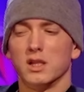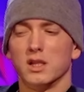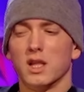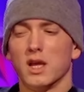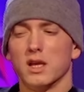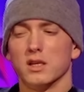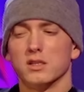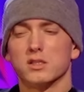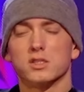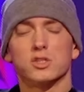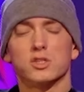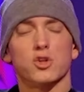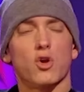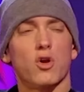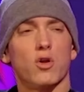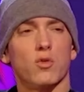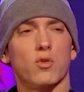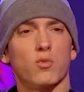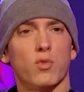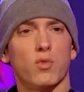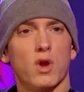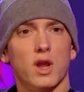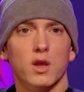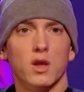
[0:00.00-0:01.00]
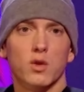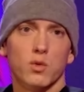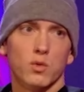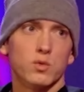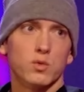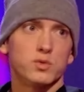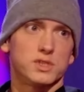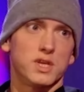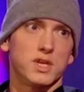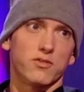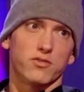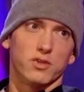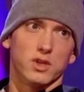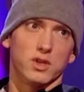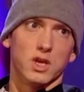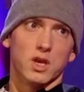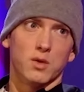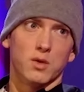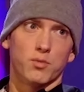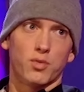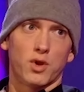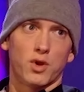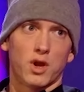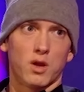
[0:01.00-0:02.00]
Un incident particulièrement
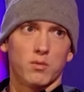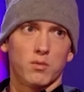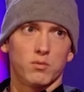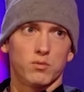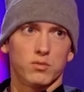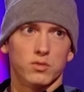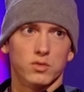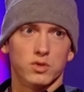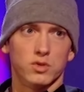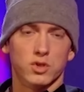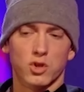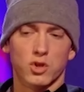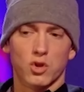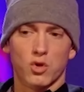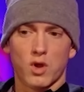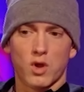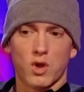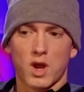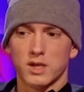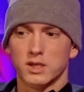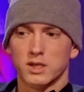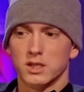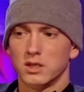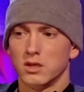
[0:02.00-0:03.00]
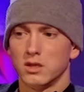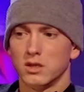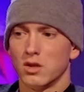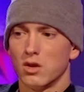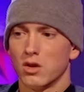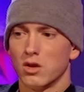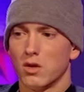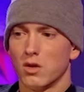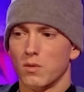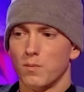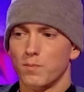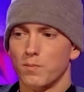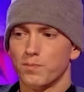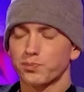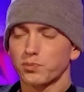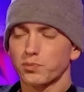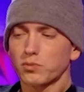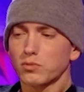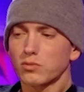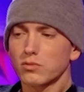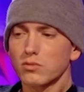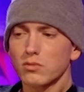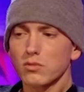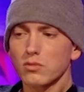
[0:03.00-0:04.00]
troublant s'est produit lorsque Eminem n'avait
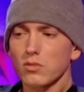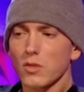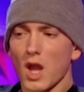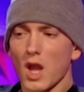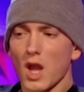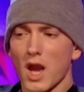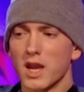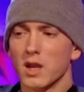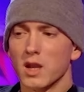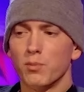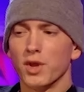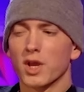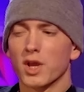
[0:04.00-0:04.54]
que 7 ans.